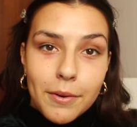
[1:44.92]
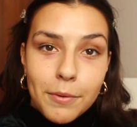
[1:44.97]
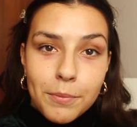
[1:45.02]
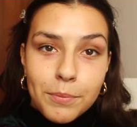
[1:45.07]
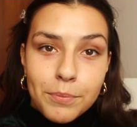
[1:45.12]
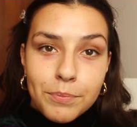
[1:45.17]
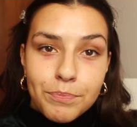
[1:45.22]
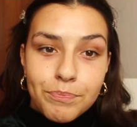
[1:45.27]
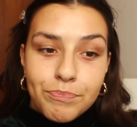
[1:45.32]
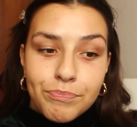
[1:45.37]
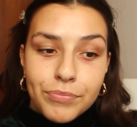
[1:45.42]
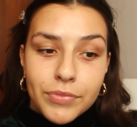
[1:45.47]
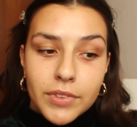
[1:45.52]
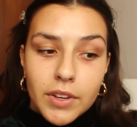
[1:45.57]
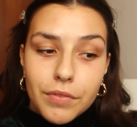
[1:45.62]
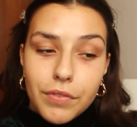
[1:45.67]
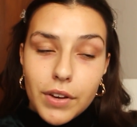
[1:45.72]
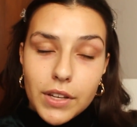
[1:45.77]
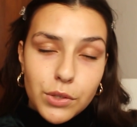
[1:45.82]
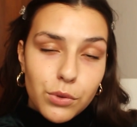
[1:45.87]
um,
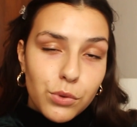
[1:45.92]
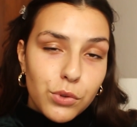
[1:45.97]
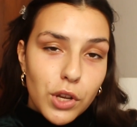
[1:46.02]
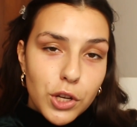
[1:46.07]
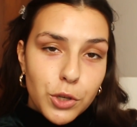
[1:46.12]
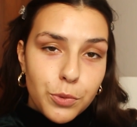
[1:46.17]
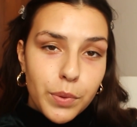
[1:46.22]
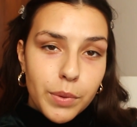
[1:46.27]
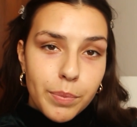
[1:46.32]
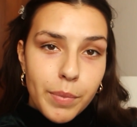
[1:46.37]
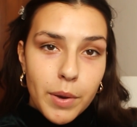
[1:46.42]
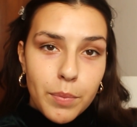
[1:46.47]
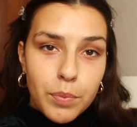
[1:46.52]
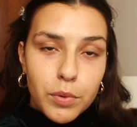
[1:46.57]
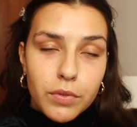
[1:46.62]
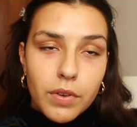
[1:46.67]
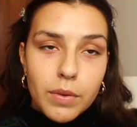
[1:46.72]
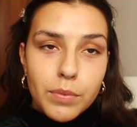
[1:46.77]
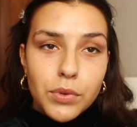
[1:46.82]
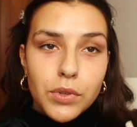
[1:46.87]
façam os olhos primeiro,
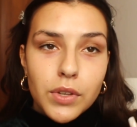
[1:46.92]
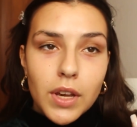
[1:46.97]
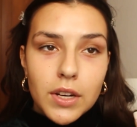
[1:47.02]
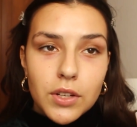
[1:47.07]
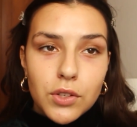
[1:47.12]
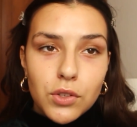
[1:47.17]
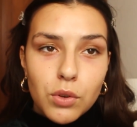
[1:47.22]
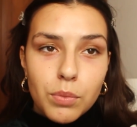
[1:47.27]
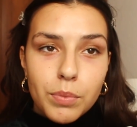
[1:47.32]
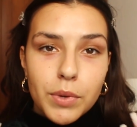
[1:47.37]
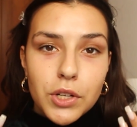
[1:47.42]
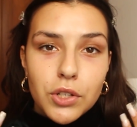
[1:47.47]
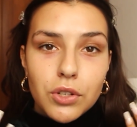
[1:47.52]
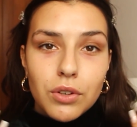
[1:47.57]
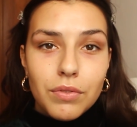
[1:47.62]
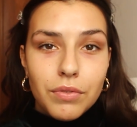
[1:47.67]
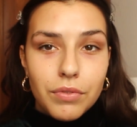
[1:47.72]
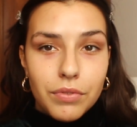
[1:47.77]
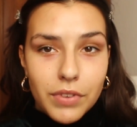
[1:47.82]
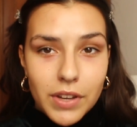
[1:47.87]
porque vamos usar sombras
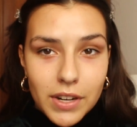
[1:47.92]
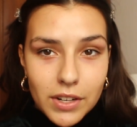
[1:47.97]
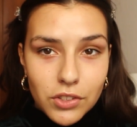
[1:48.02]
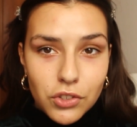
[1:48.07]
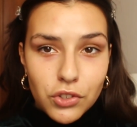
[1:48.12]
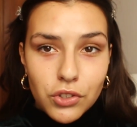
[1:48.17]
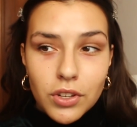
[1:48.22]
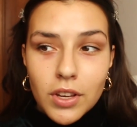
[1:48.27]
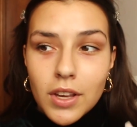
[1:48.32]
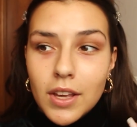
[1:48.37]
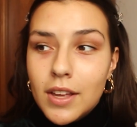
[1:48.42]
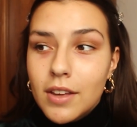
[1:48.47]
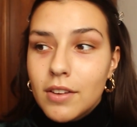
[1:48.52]
verdes,